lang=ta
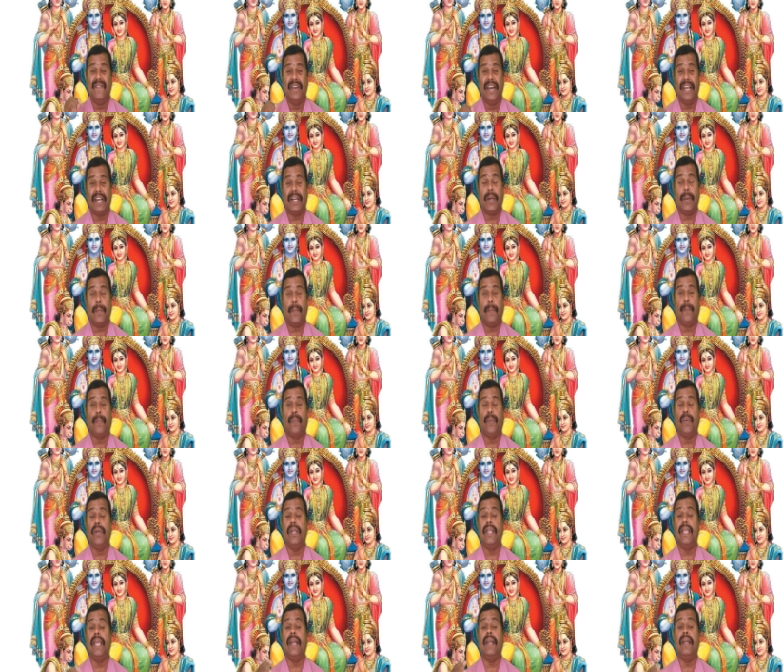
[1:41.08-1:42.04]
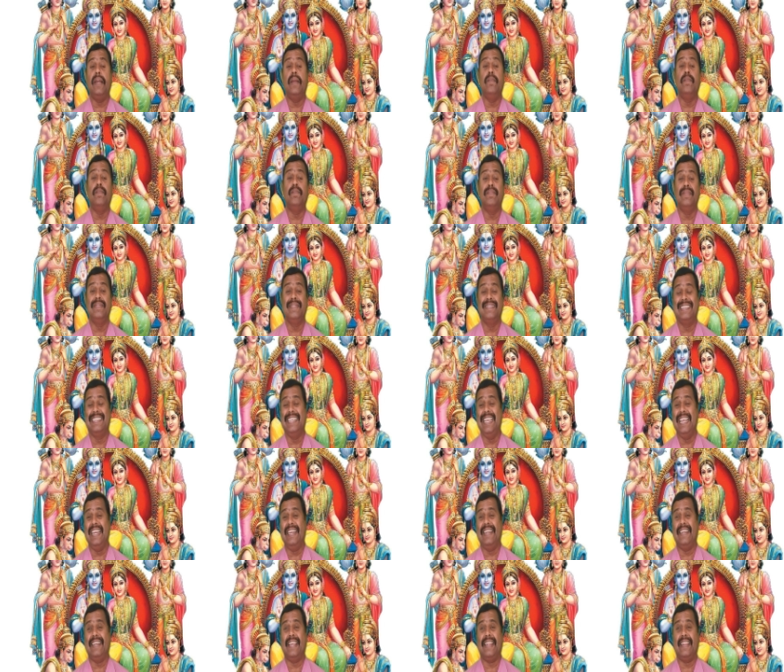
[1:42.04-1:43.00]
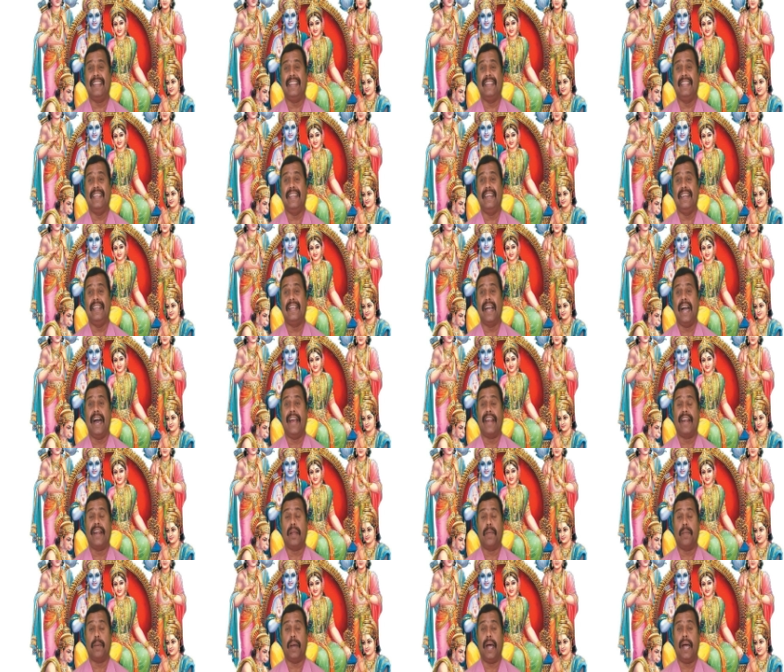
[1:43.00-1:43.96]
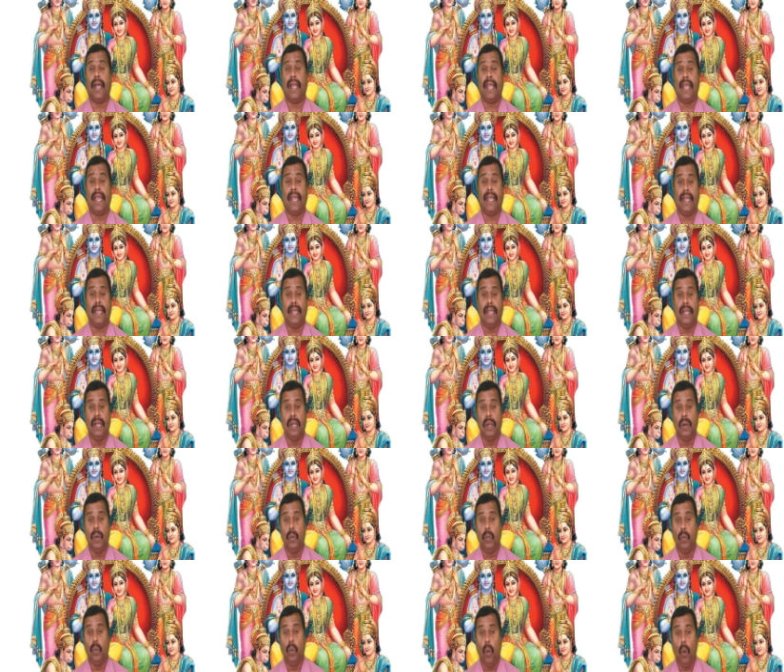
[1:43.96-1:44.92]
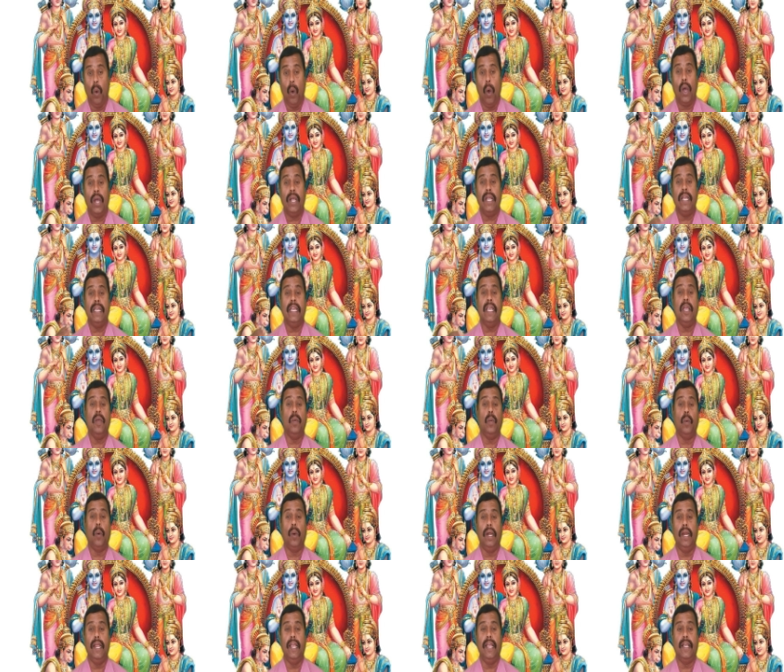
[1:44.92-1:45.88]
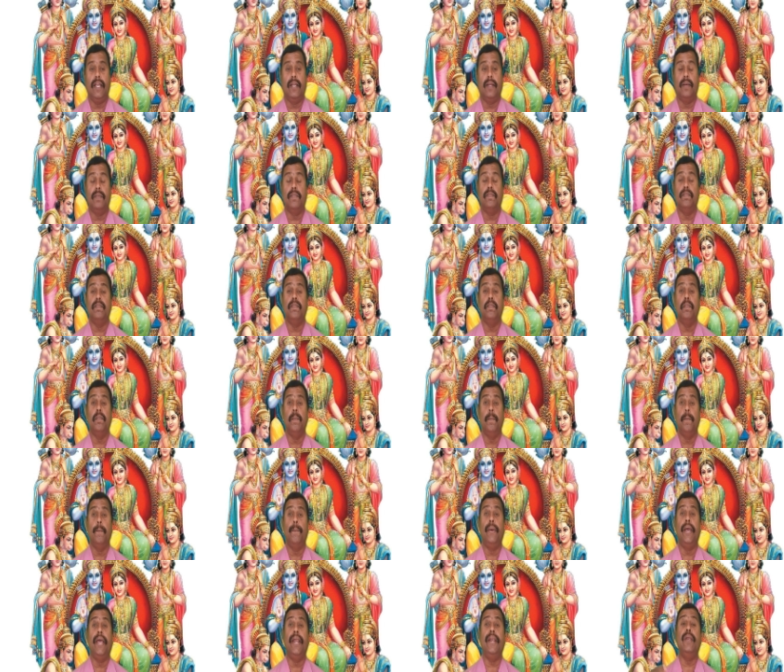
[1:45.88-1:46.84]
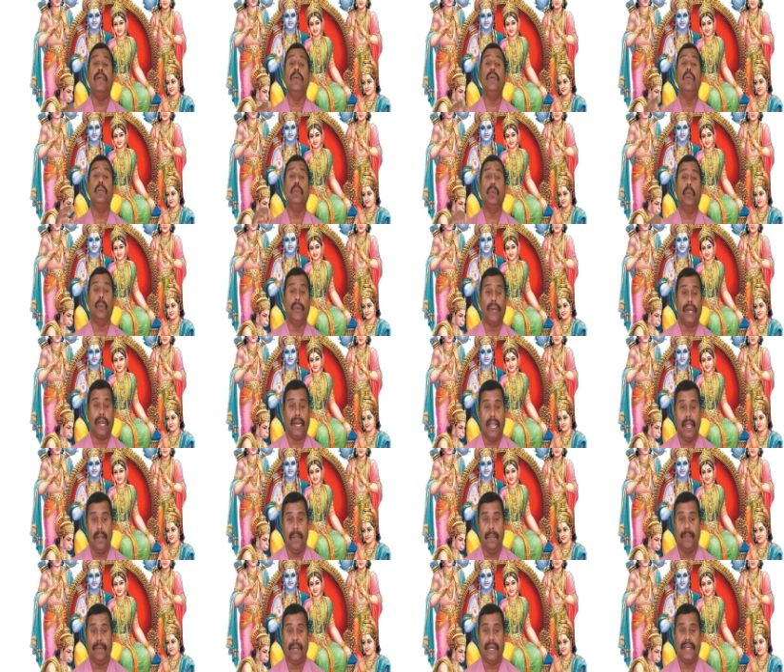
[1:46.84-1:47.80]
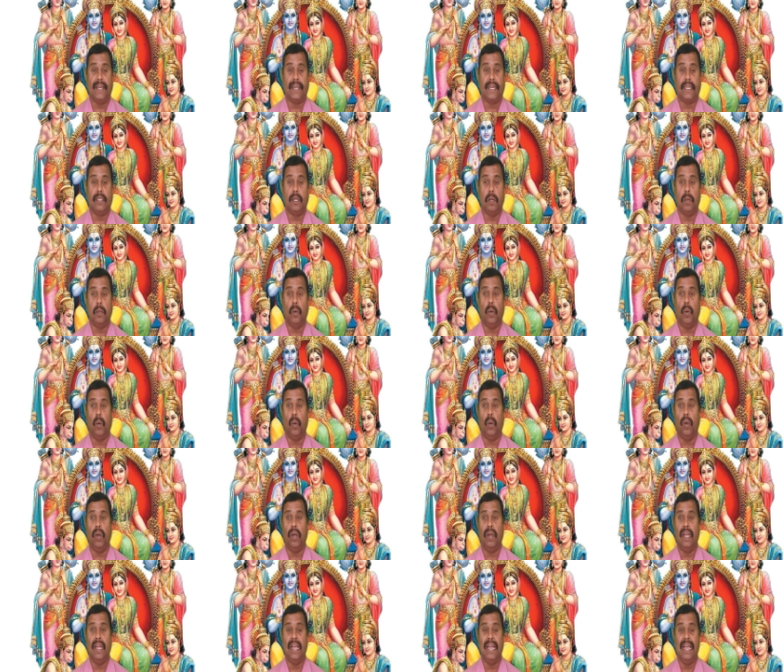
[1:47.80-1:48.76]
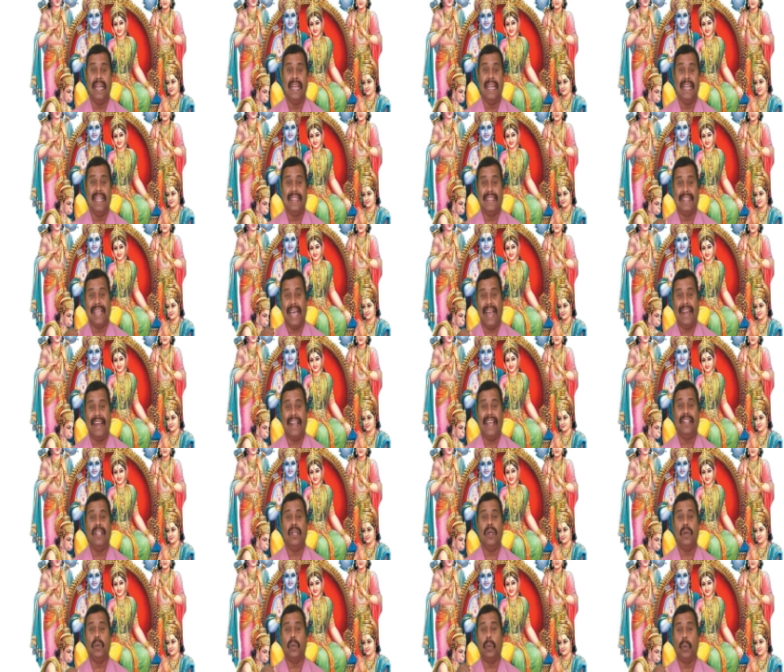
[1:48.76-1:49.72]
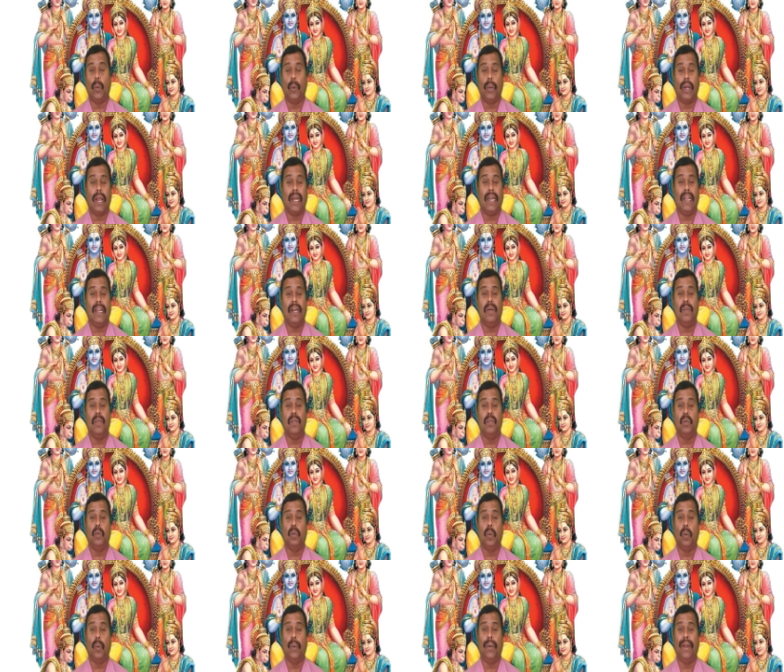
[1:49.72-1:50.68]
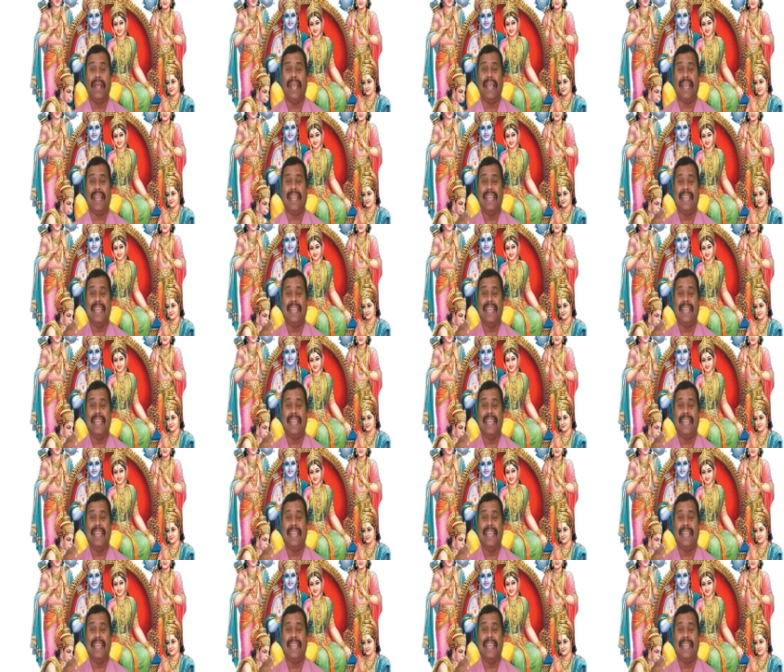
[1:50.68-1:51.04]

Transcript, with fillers: வெறுப்பு என்னும் சீற்றத்தின் காரணமாக ஓங்கி ஒலிக்கும் பெருங்குரலை பெற்றது போல் தனது குரலிலும் கூட